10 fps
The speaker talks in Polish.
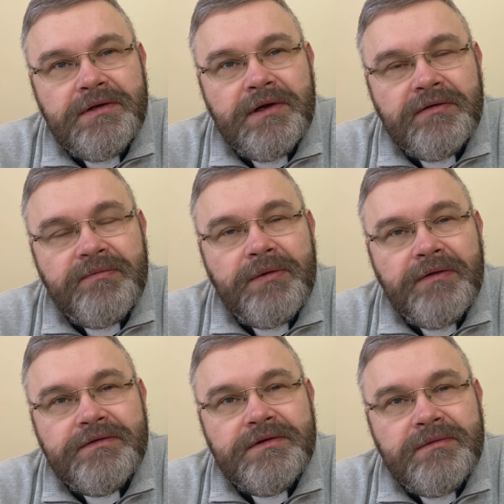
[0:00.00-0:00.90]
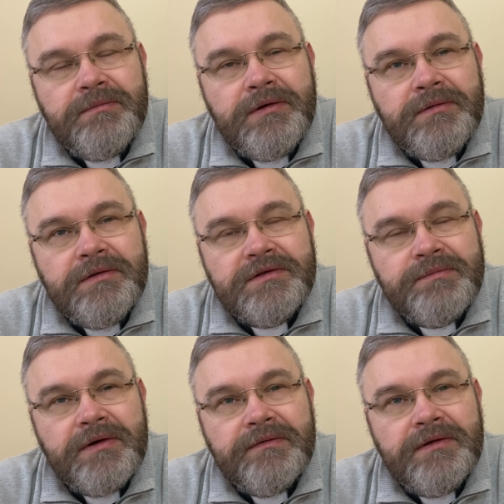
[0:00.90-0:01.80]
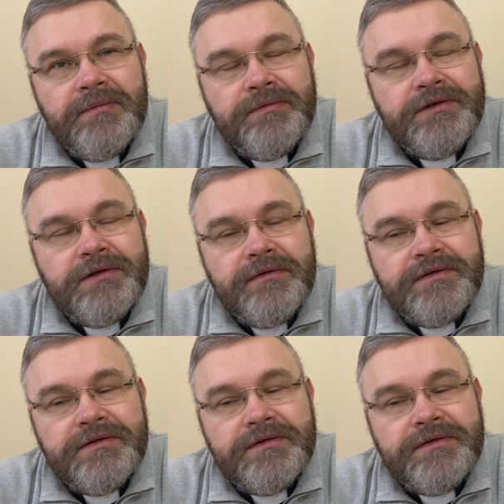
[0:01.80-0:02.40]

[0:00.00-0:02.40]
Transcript: Tak? W prawdzie o Bogu jest prawda przede